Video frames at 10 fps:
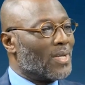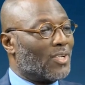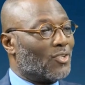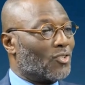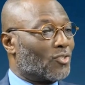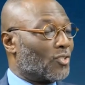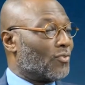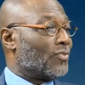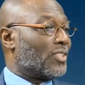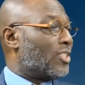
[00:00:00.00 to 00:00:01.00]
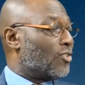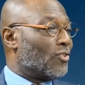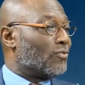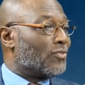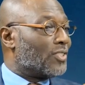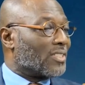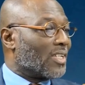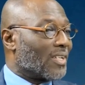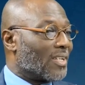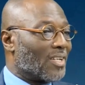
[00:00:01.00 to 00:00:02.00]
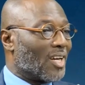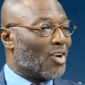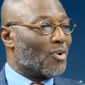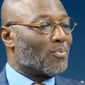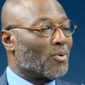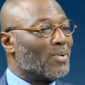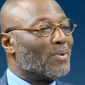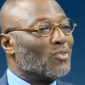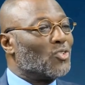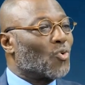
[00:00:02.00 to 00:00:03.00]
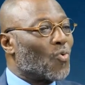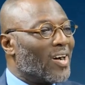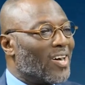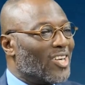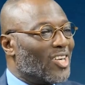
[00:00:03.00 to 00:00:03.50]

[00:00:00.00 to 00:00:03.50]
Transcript: Et donc voici que vous vous attaquez à un problème de droit